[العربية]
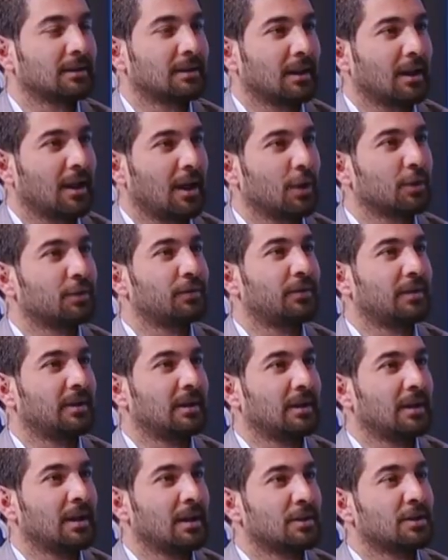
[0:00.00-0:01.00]
التقاعد
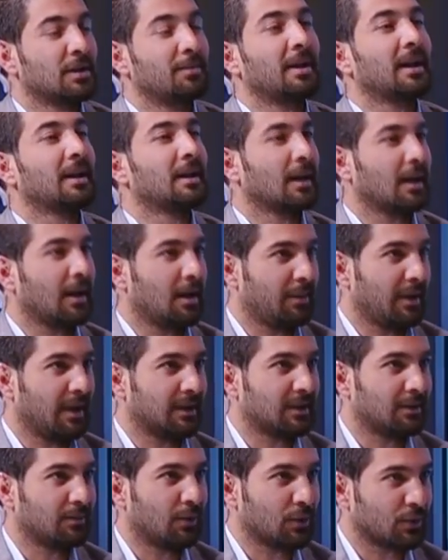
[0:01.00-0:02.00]
في جميع
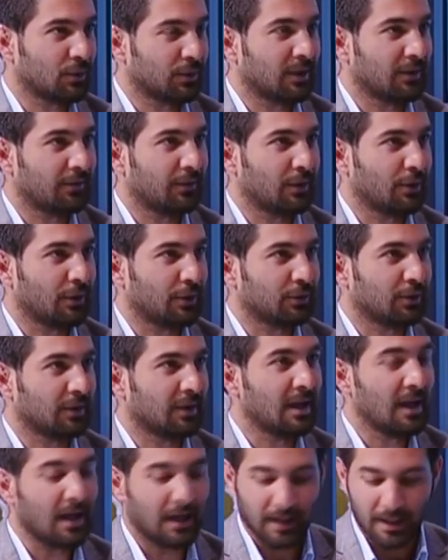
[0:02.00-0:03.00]
النقابات الموجودة في الأردن
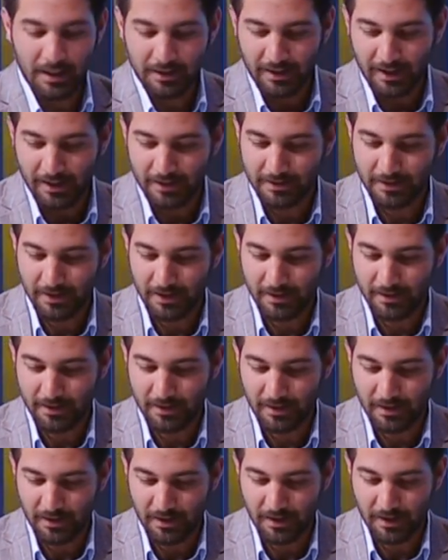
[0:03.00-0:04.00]
راح نتحدث
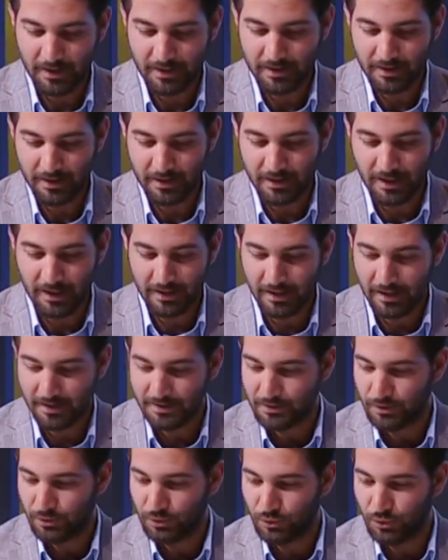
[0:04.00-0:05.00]
أكثر عن هذا
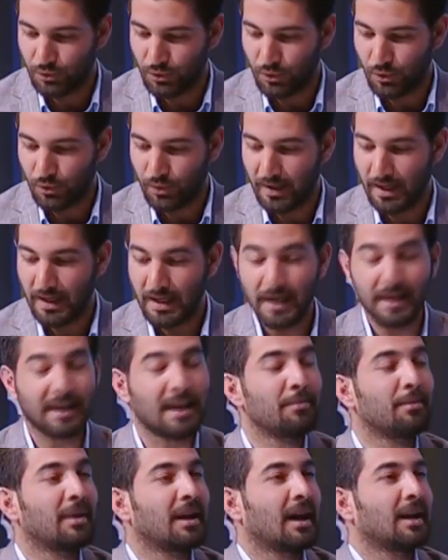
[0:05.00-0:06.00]
الصندوق
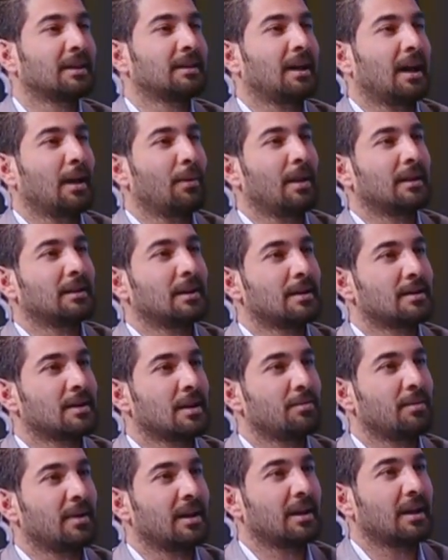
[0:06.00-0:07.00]
وكم بلغت العوائد
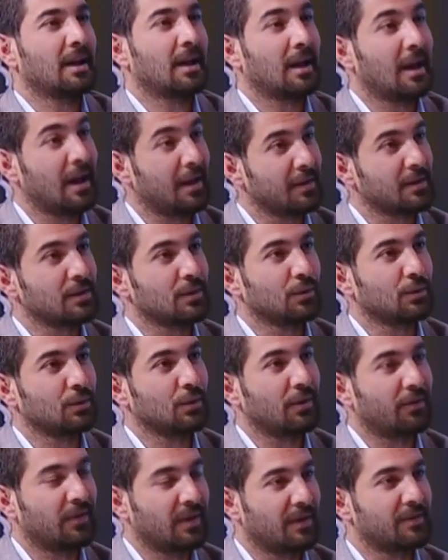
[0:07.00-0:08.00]
الاستثمارية لهذا
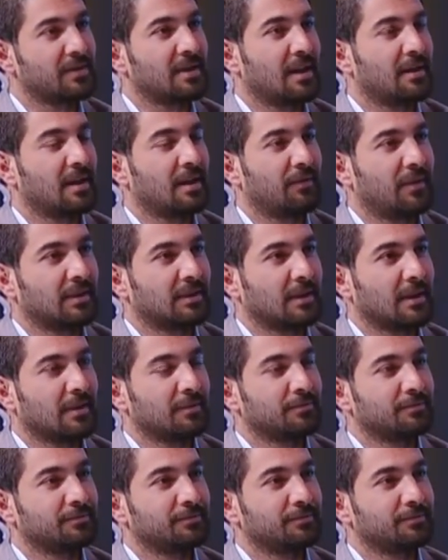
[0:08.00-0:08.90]
الصندوق في نفس هذه الفترة